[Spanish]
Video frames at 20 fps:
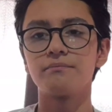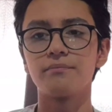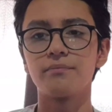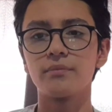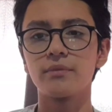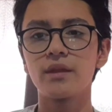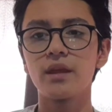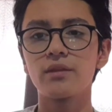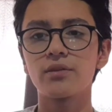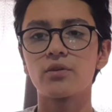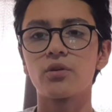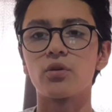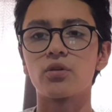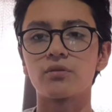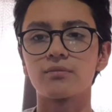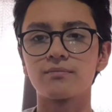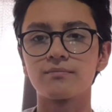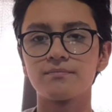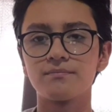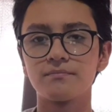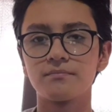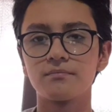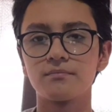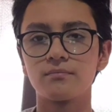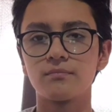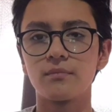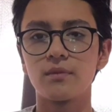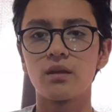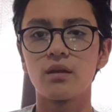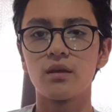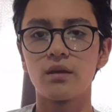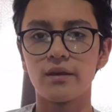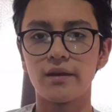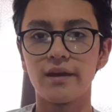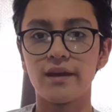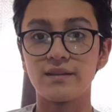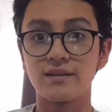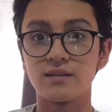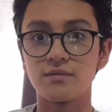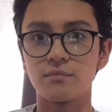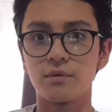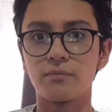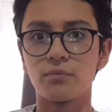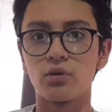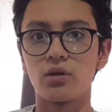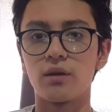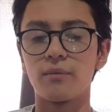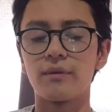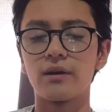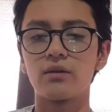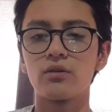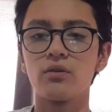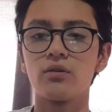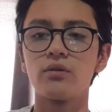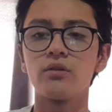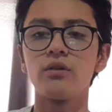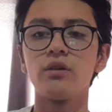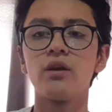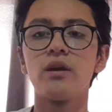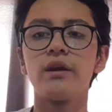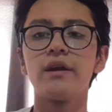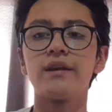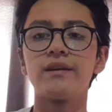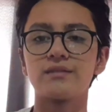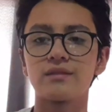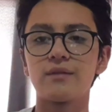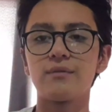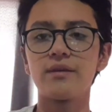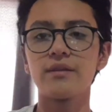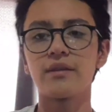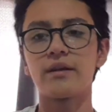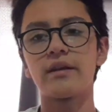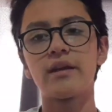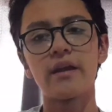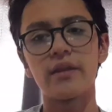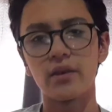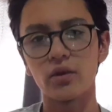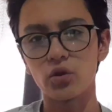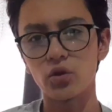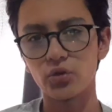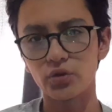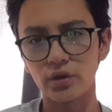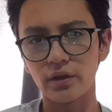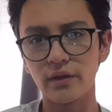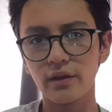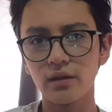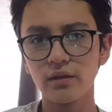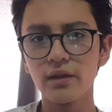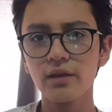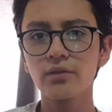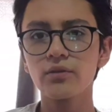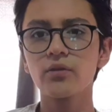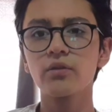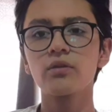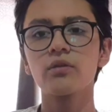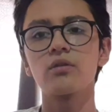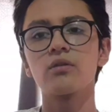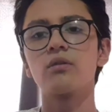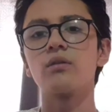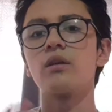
deathcore. Ese es mi problema con esta banda, nada en contra del deathcore.